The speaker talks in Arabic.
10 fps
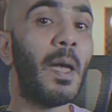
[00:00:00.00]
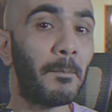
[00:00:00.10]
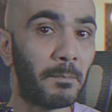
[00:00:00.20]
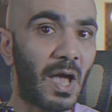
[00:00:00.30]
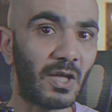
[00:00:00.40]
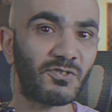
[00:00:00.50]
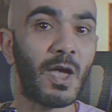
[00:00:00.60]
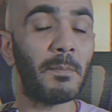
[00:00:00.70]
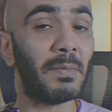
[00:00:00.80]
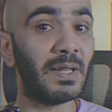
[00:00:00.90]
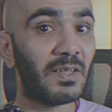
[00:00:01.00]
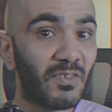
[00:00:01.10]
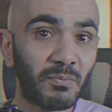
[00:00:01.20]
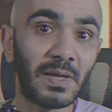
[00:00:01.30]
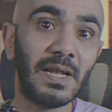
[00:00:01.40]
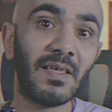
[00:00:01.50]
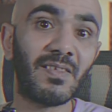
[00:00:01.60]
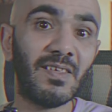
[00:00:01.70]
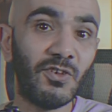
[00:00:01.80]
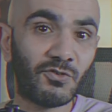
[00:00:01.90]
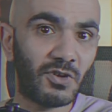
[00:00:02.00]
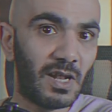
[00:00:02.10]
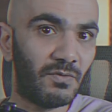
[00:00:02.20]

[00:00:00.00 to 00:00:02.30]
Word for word: باش بالنسبه لزي شيل